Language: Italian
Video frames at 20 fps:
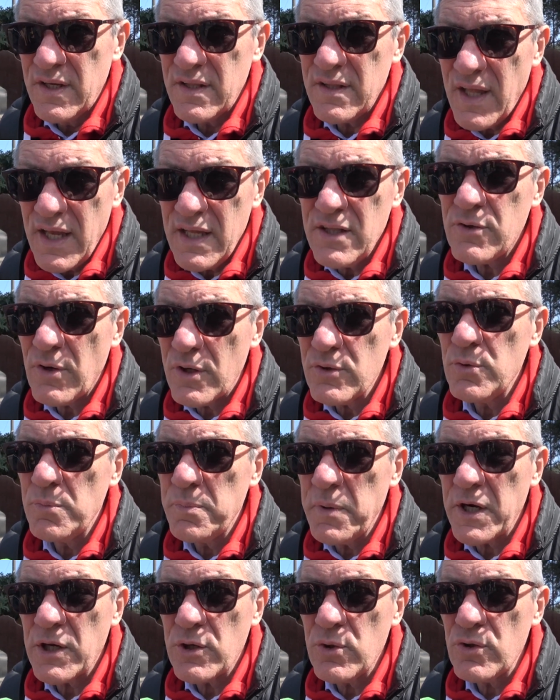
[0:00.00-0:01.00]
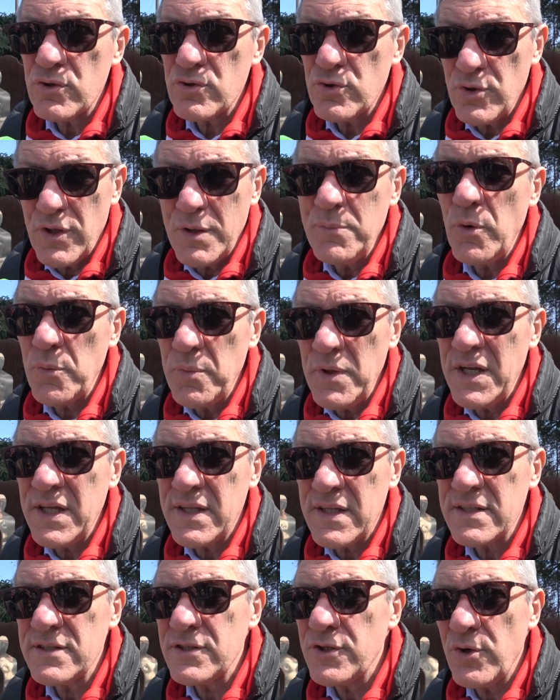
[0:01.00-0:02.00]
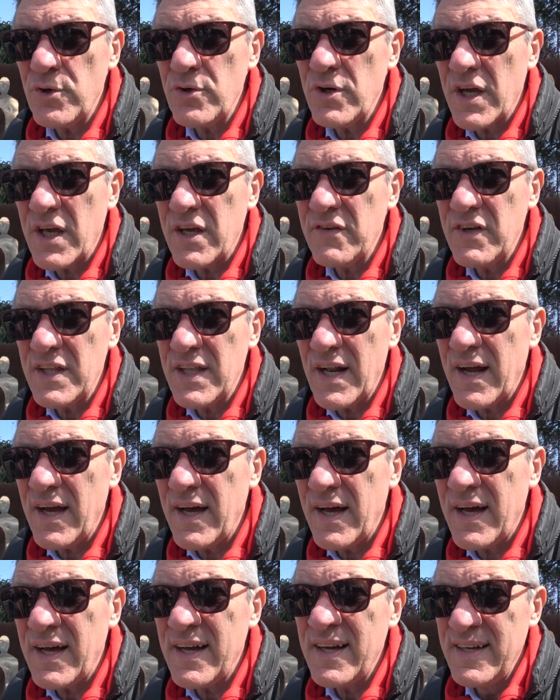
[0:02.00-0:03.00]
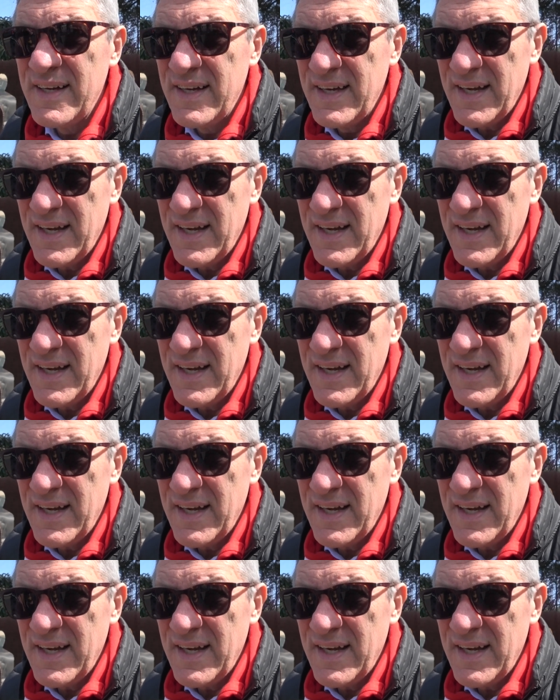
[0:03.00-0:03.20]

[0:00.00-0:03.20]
dentro ad un percorso di mobilitazione che vedrà